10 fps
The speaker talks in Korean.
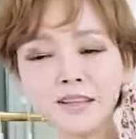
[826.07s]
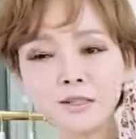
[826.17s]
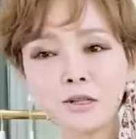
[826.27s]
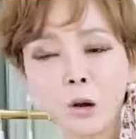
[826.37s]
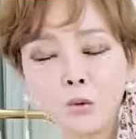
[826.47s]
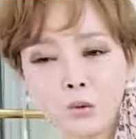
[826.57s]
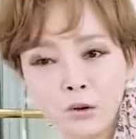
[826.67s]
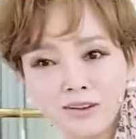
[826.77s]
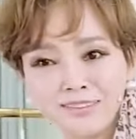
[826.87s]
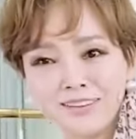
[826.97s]
돼서 나온 거예요.
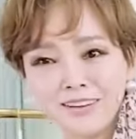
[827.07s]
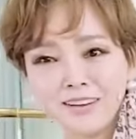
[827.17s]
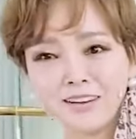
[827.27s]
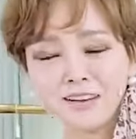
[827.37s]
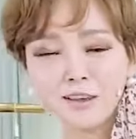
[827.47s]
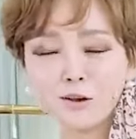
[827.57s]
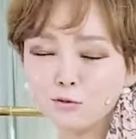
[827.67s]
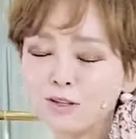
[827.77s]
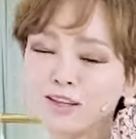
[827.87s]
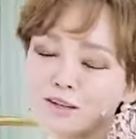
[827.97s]
이거
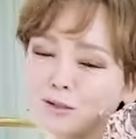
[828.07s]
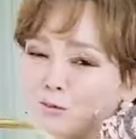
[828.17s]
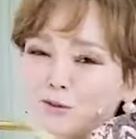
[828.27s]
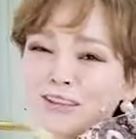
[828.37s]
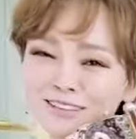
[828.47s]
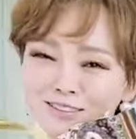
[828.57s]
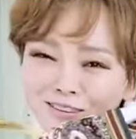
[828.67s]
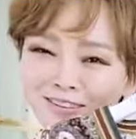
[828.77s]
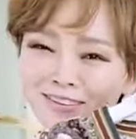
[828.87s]
우리나라에서 못하죠.